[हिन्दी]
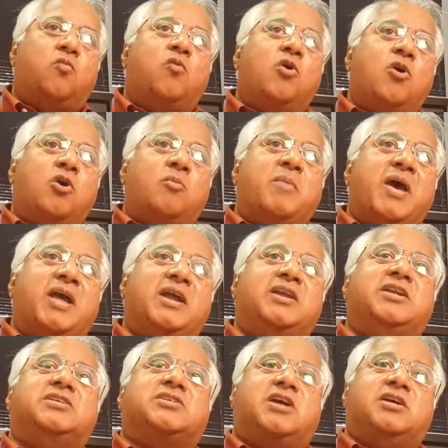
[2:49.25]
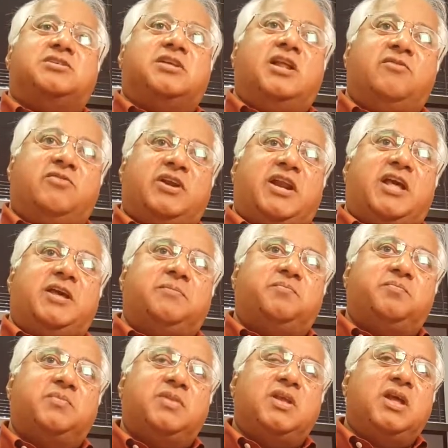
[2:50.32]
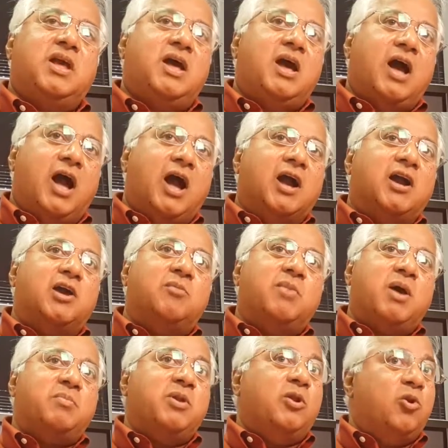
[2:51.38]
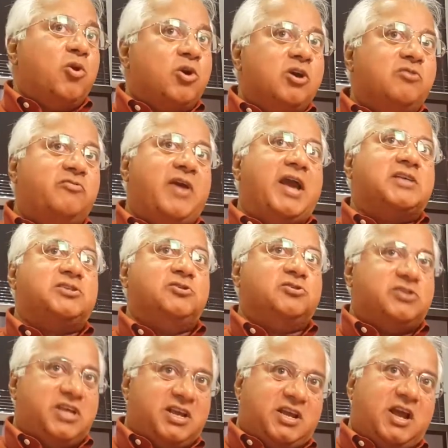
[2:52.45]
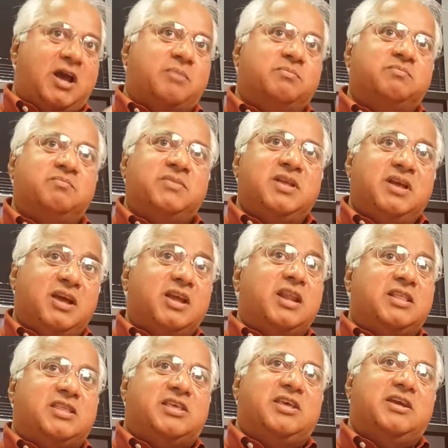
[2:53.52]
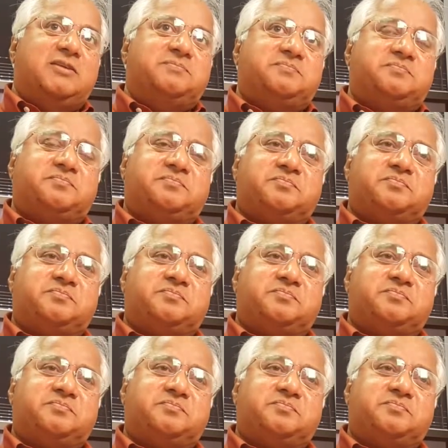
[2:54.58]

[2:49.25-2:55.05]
वो और मैं डिस्कशन एवरी डे आखिर में अपने लोकल फैक्शंस ने काम गलत किया